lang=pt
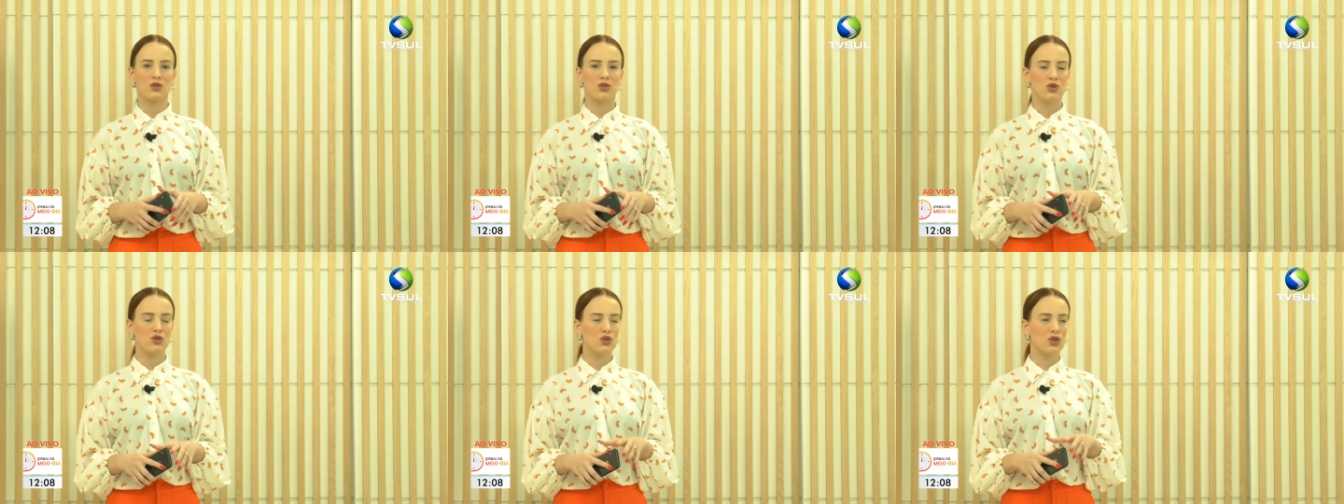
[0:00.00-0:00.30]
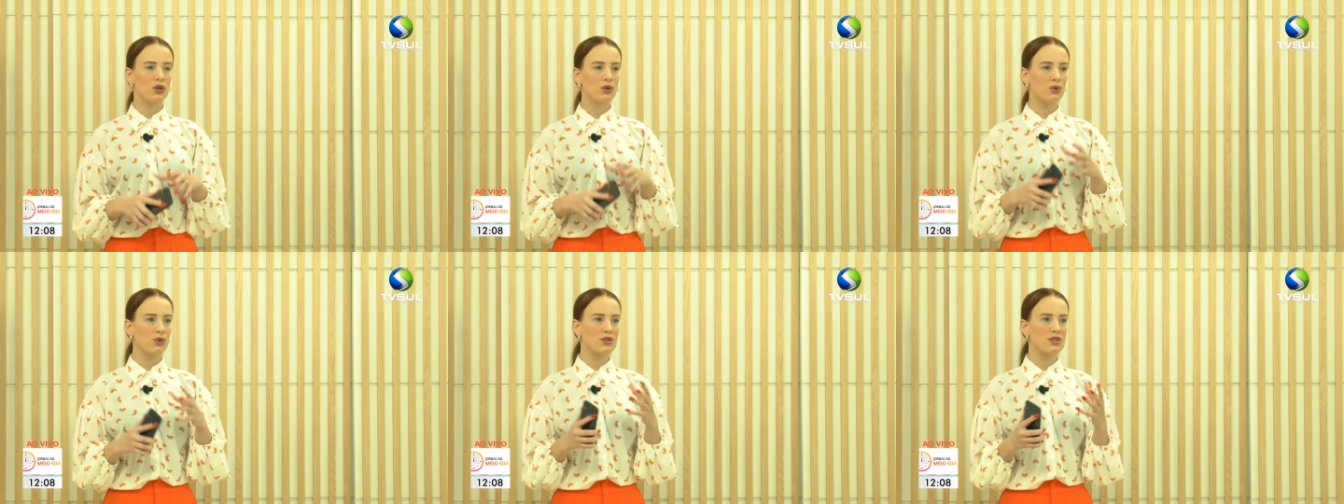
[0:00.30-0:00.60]
A
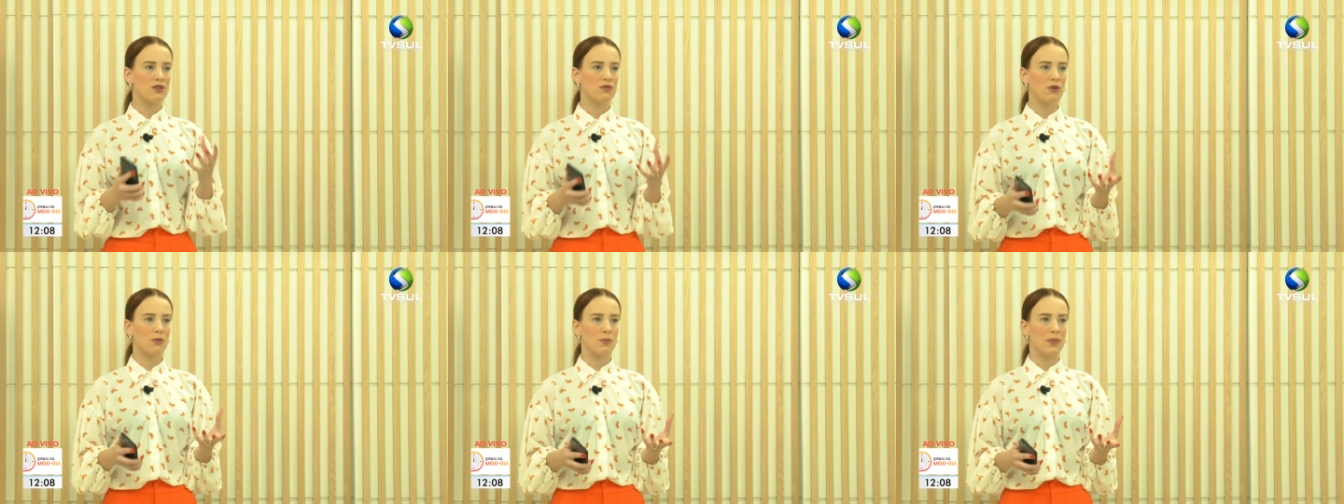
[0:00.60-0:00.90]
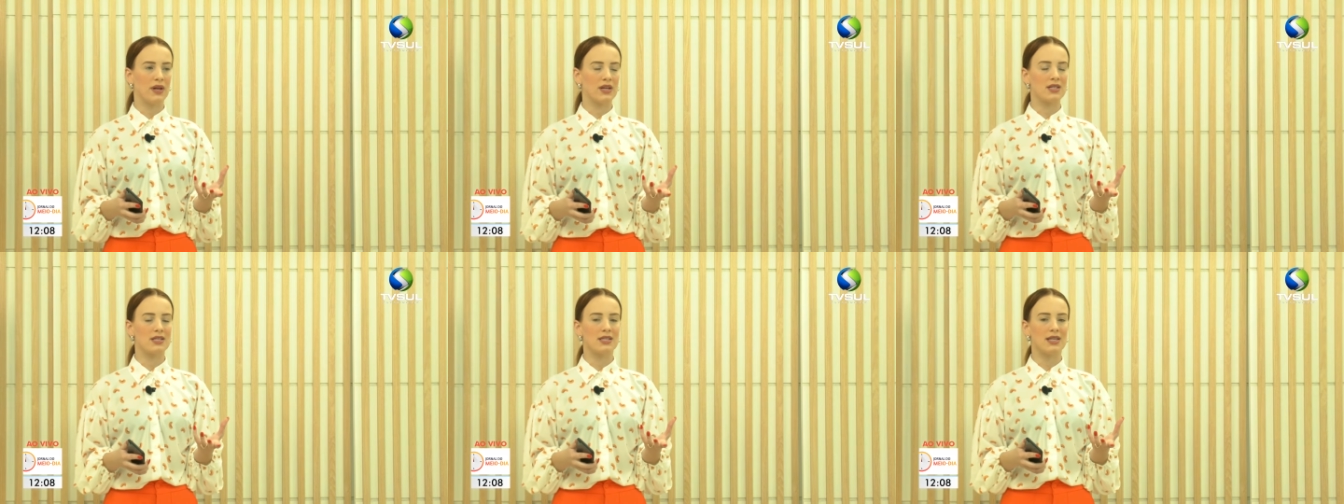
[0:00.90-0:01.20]
gente, inclusive,
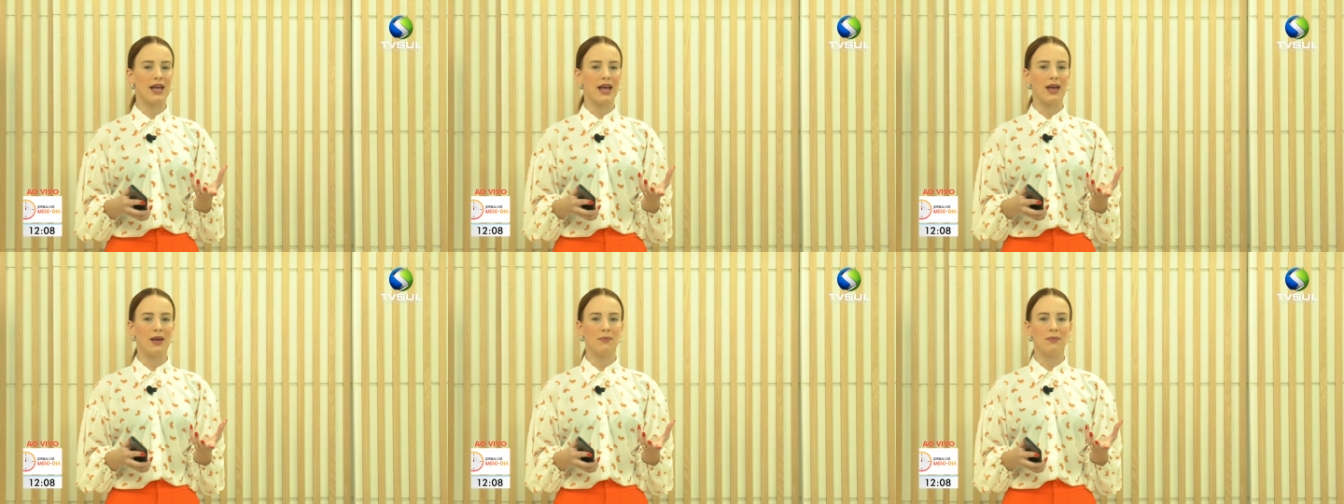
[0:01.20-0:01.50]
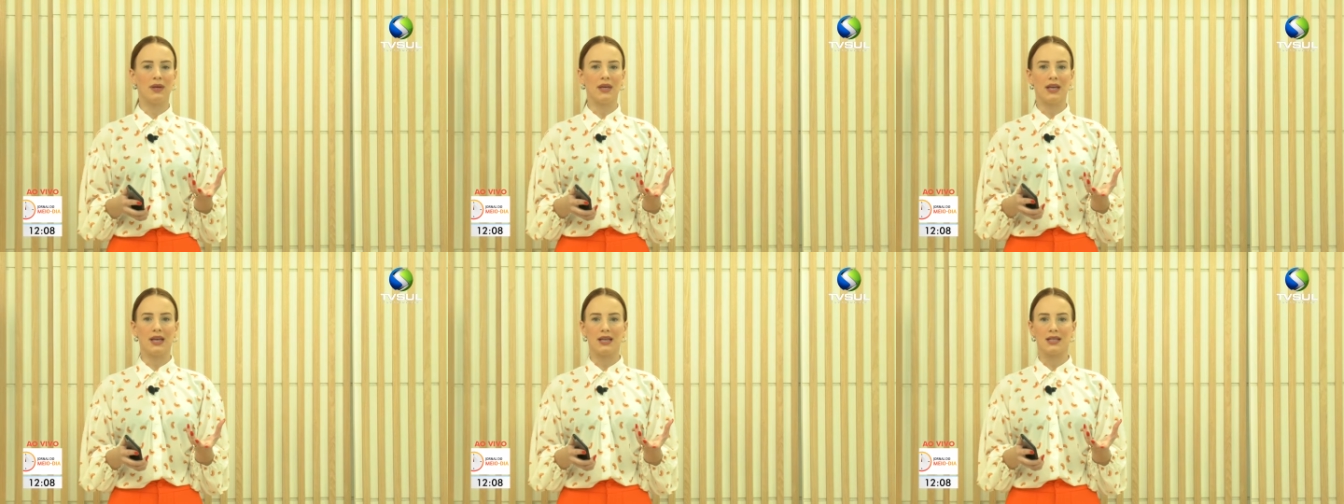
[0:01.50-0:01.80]

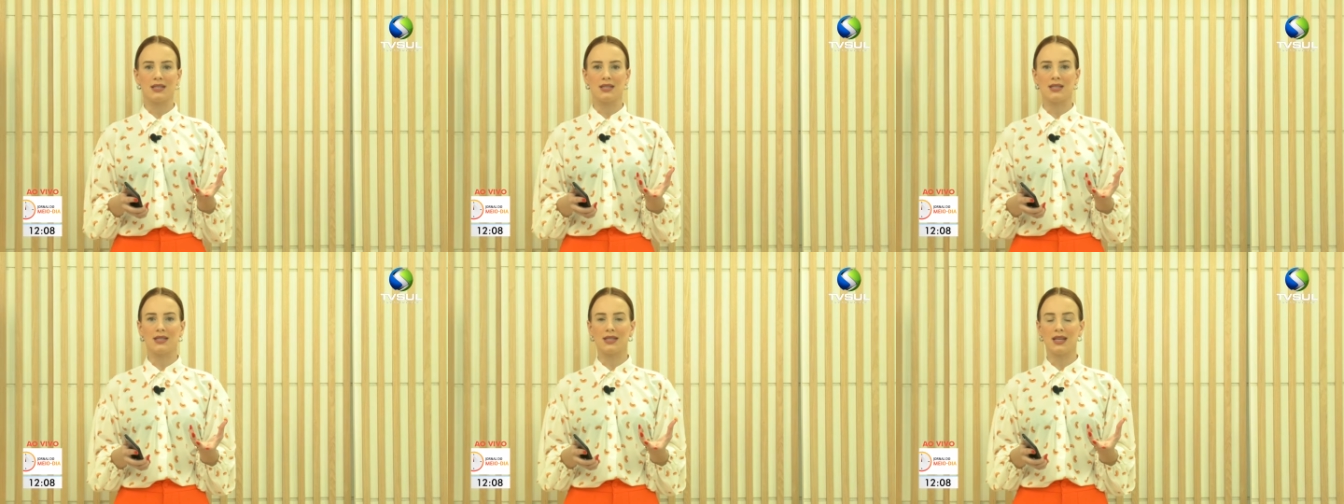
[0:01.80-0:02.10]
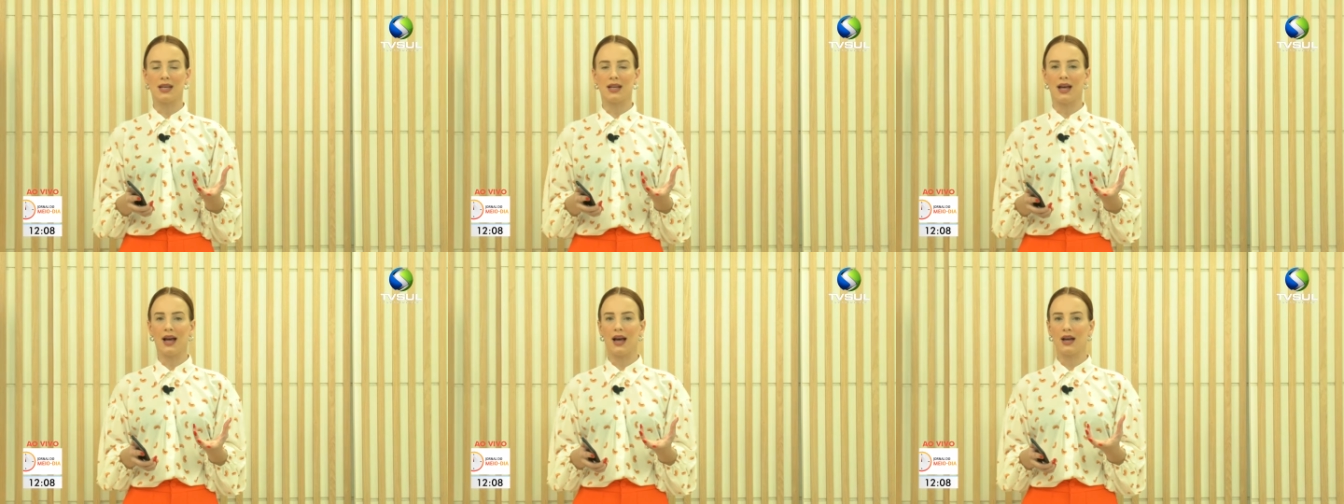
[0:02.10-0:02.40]
percebe esse
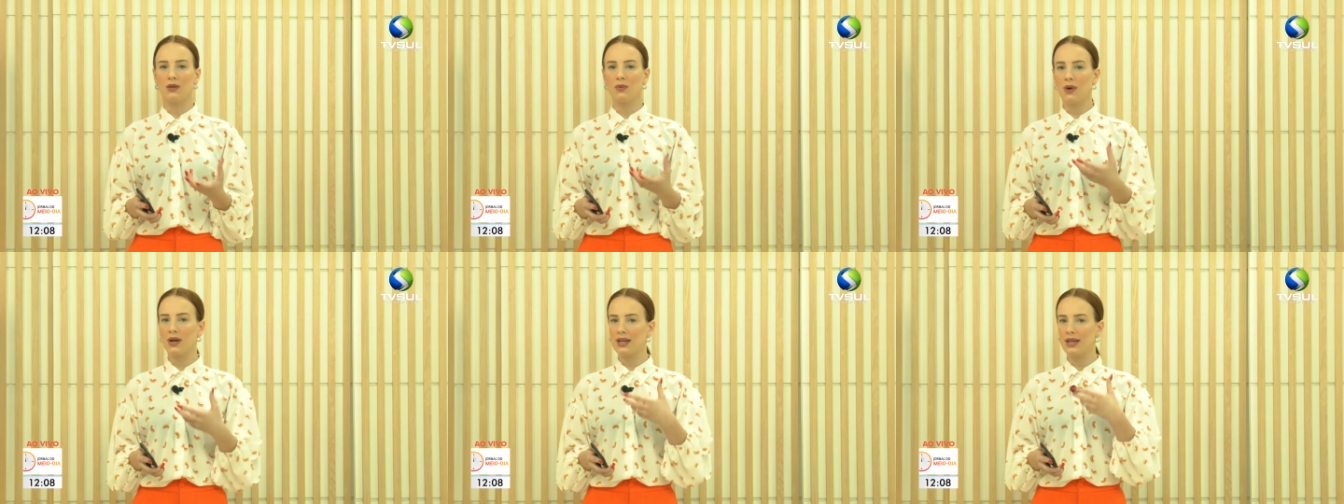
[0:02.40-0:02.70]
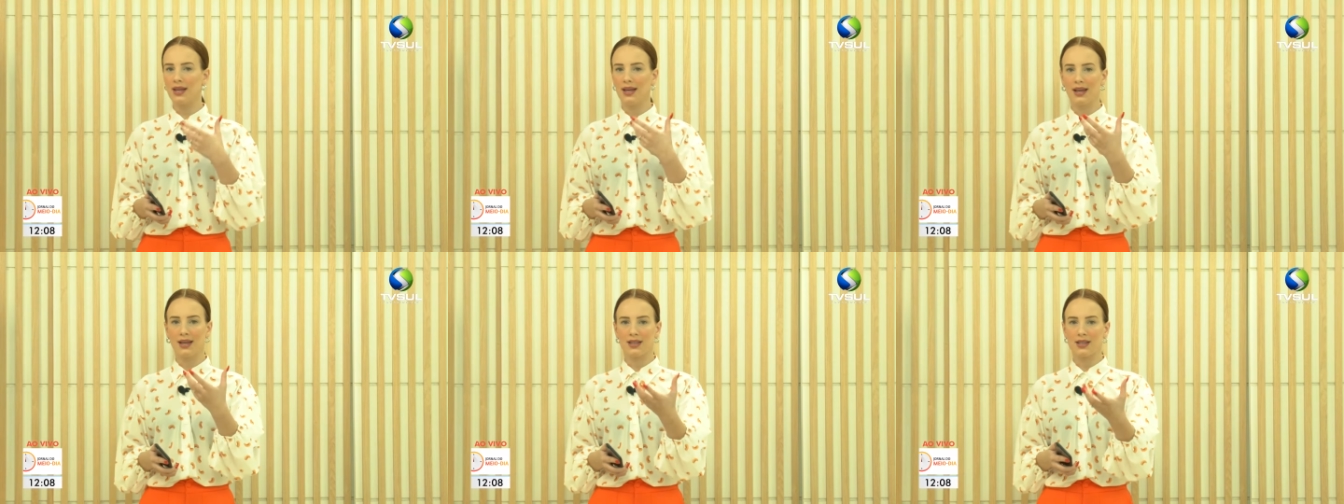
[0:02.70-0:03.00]
cenário aqui,